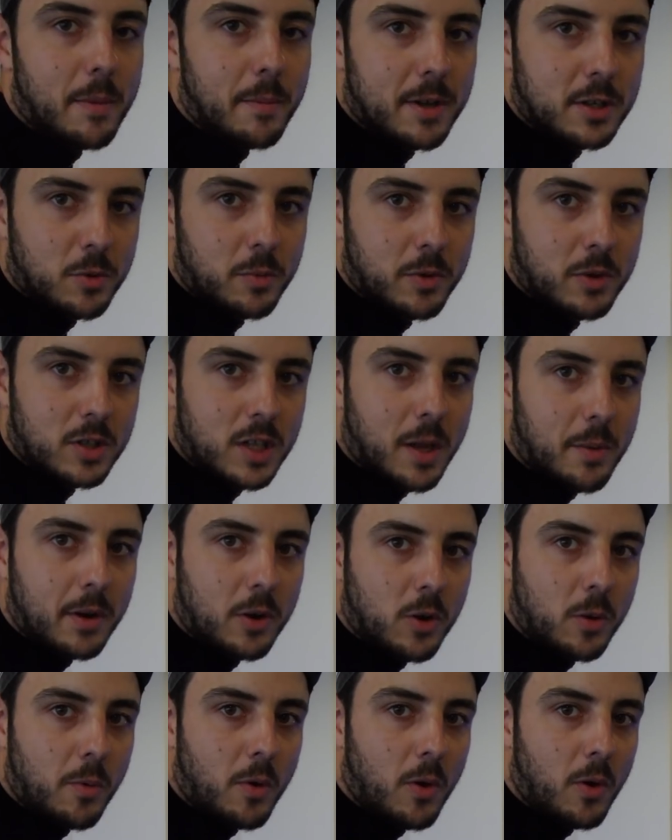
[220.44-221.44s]
ya más o menos a
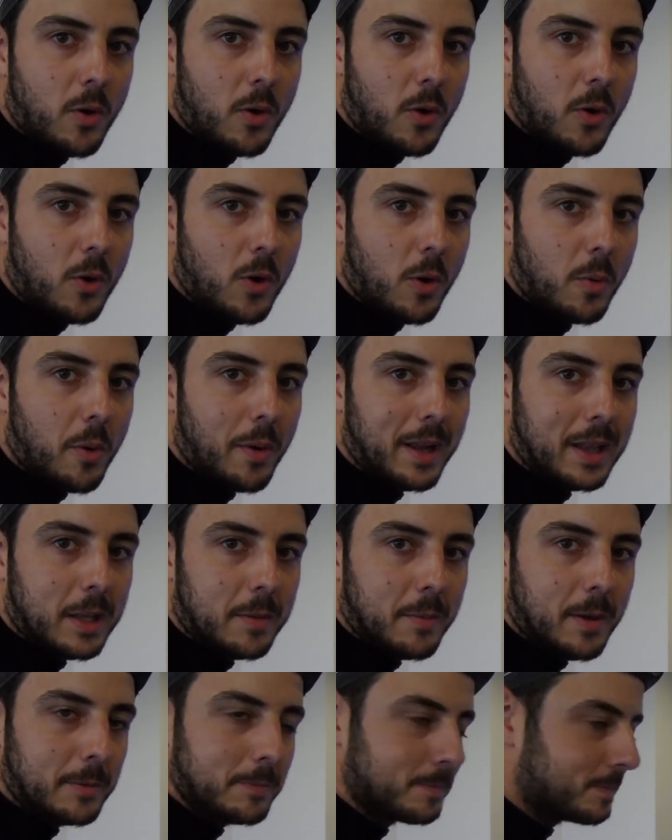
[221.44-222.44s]
ver cómo, cómo va el
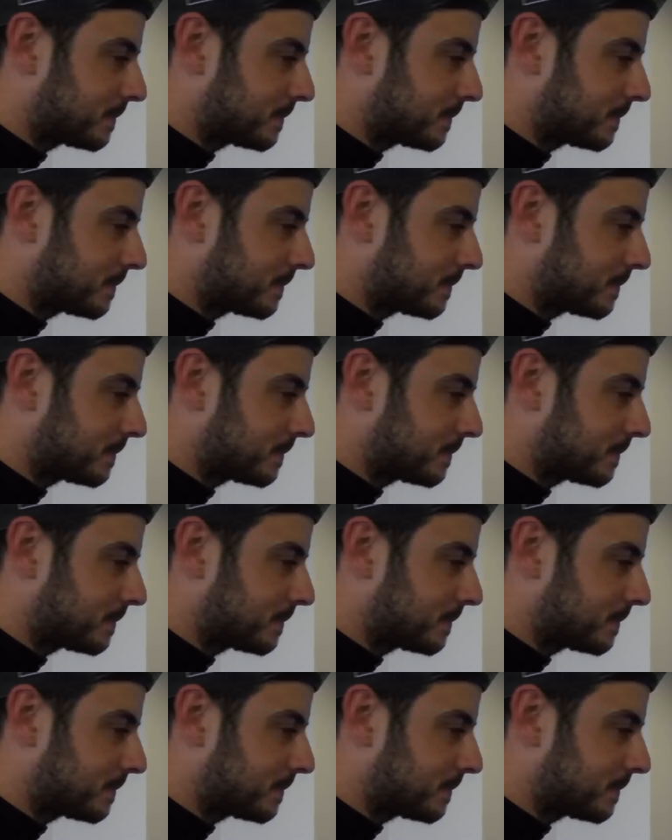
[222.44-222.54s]
tema.